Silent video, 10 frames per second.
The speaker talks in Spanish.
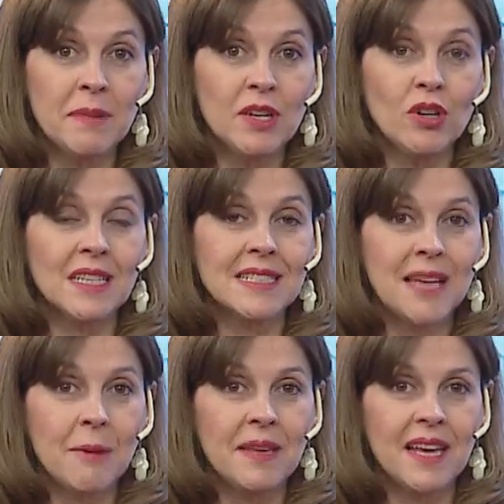pero que
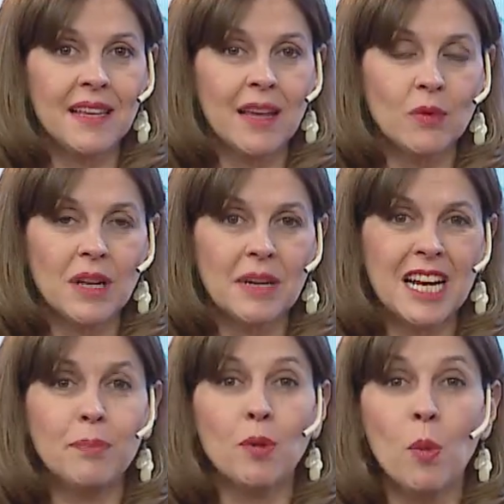se había de alguna
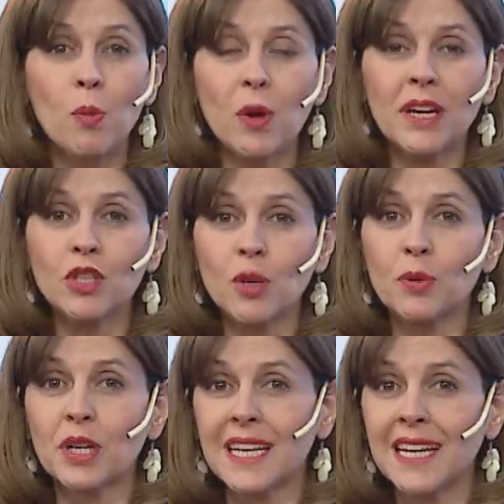manera pospuesto
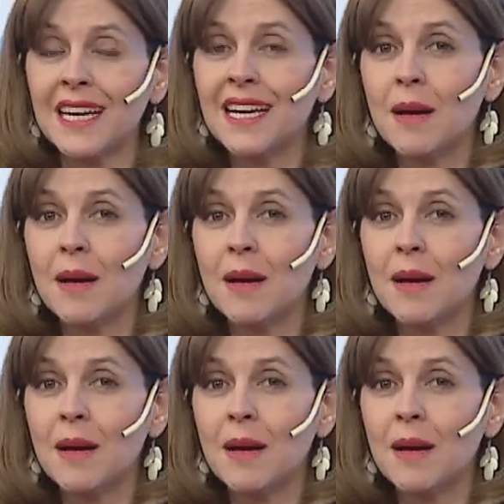porque era